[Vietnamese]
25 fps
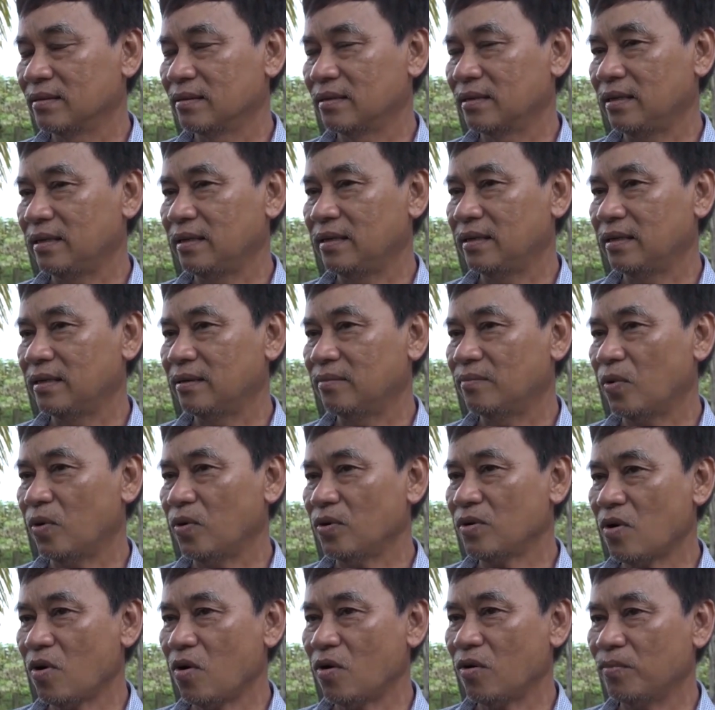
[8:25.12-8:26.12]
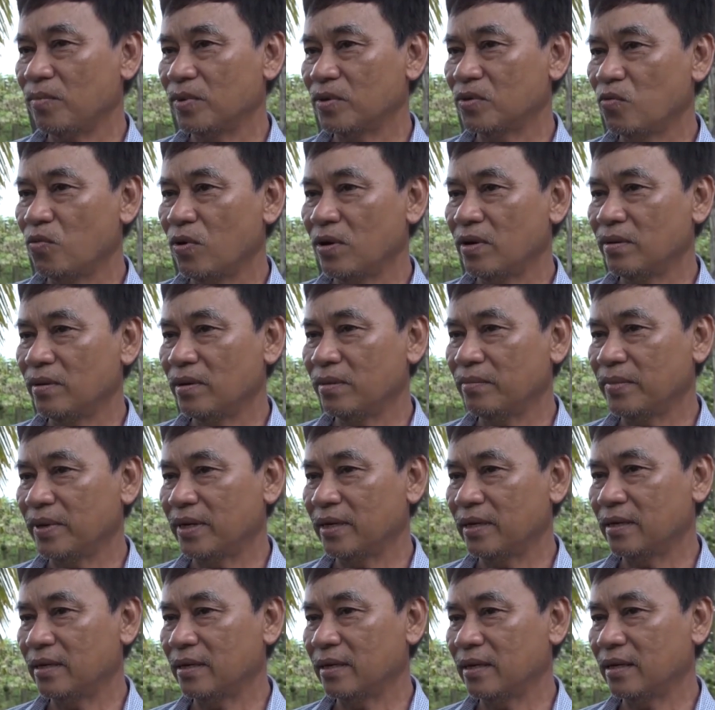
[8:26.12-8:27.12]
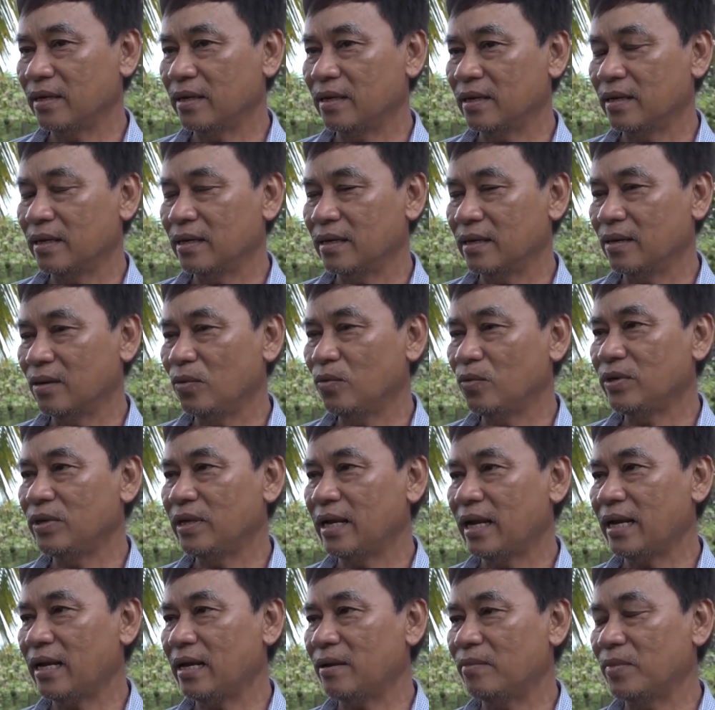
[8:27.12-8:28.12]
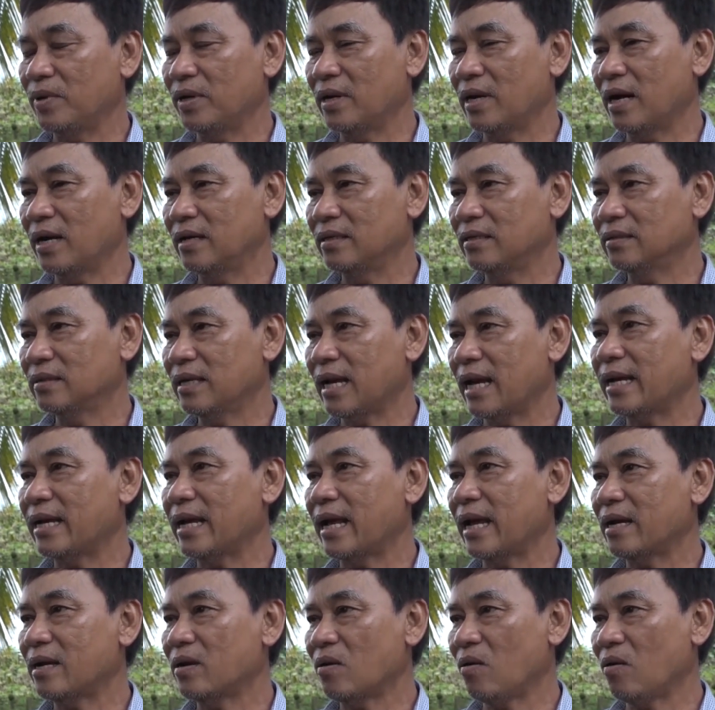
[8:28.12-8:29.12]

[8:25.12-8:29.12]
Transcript: Thì ờ, mỗi con mình quân mình nuôi vậy là mình lời được 2.000